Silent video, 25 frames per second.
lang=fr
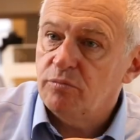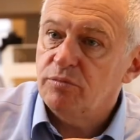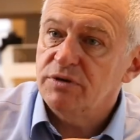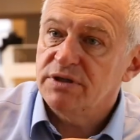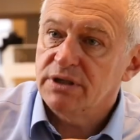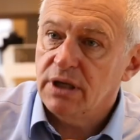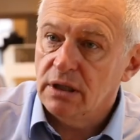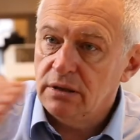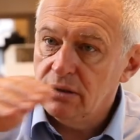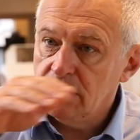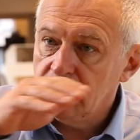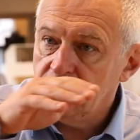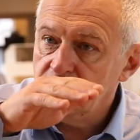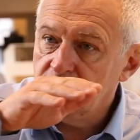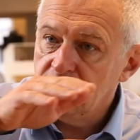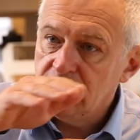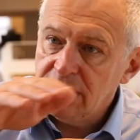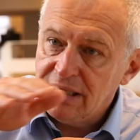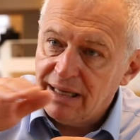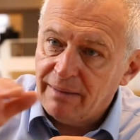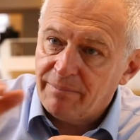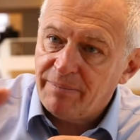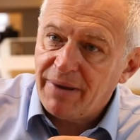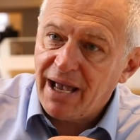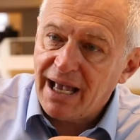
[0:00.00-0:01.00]
puisqu'il
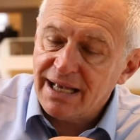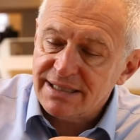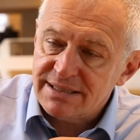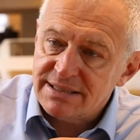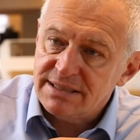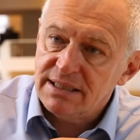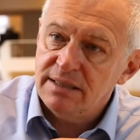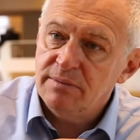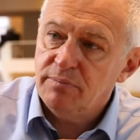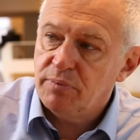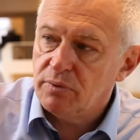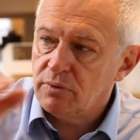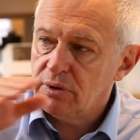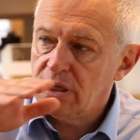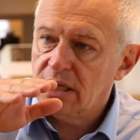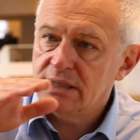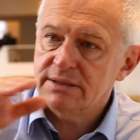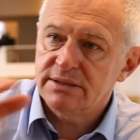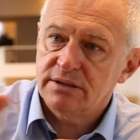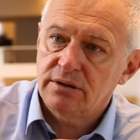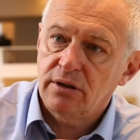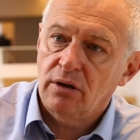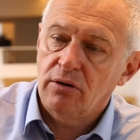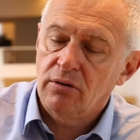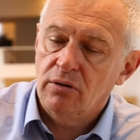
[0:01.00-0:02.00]
n'y a pas assez pour
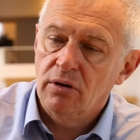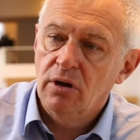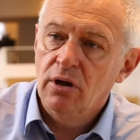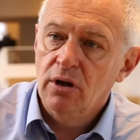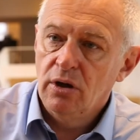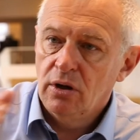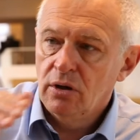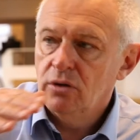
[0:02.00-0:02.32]
l'instant